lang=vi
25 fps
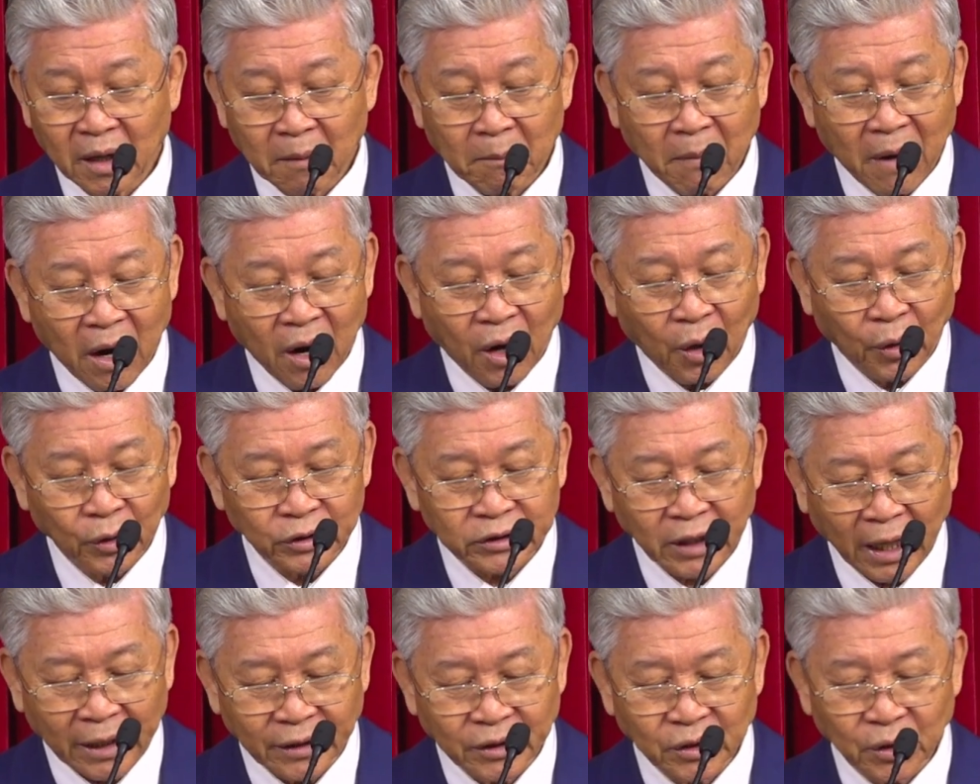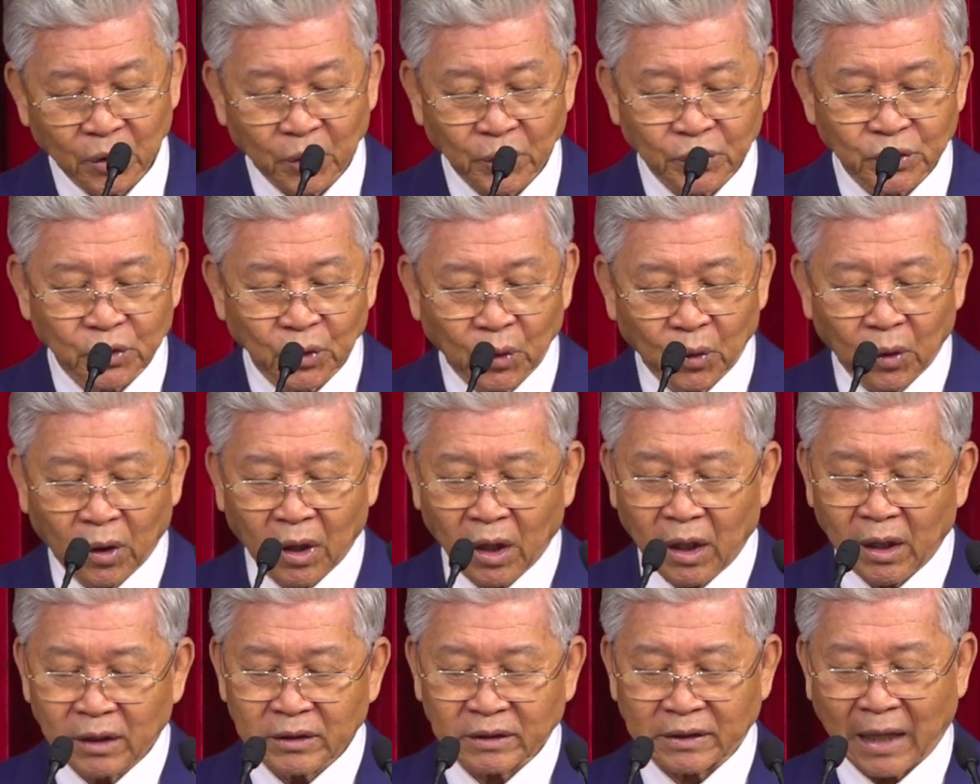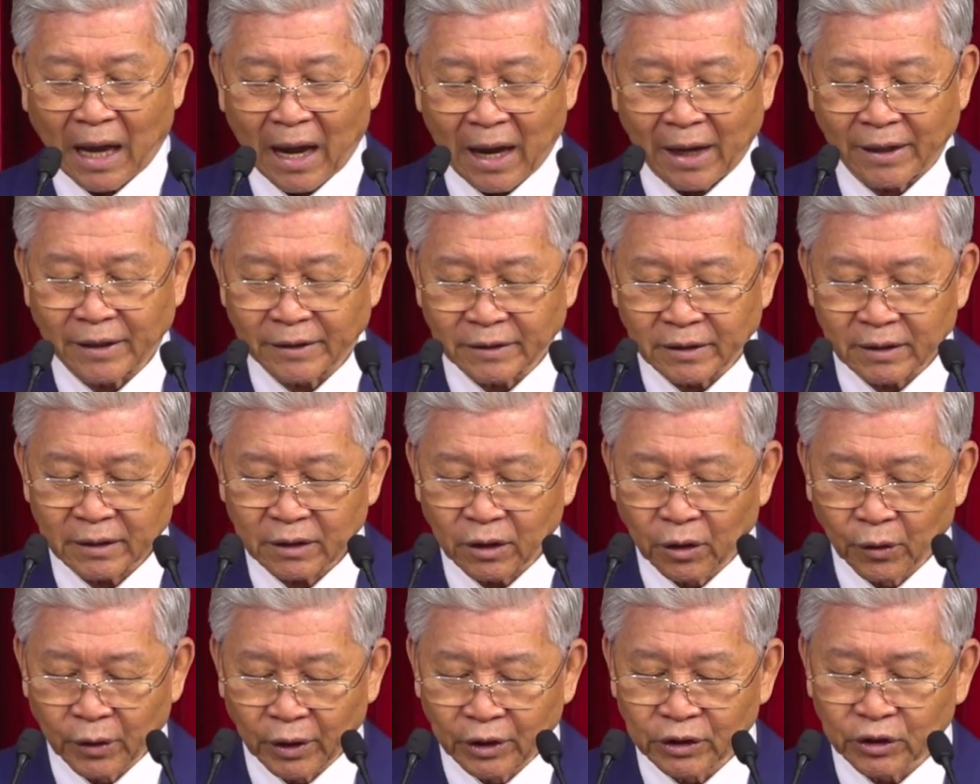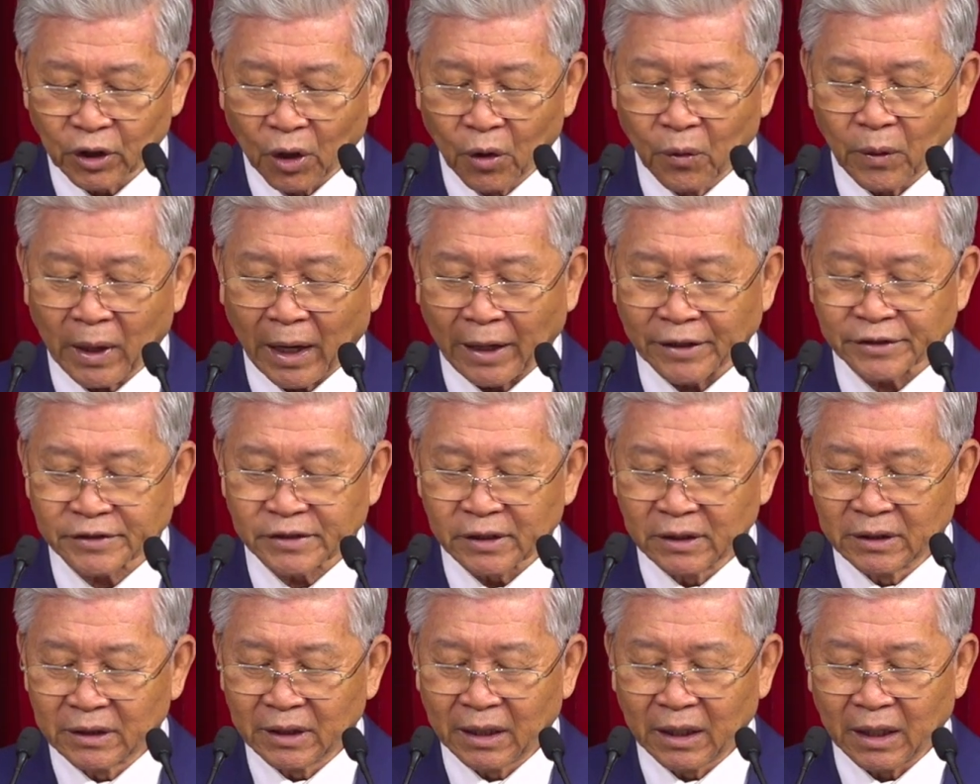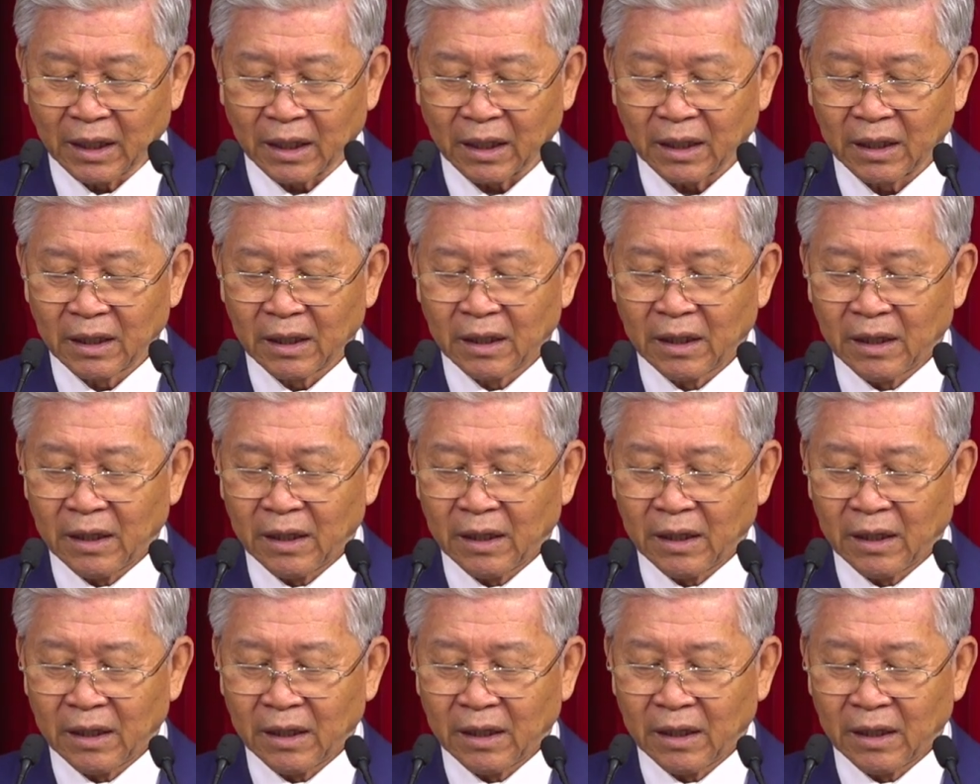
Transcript: mà hội thánh của Chúa tại Cô Đinh Tô ngày xưa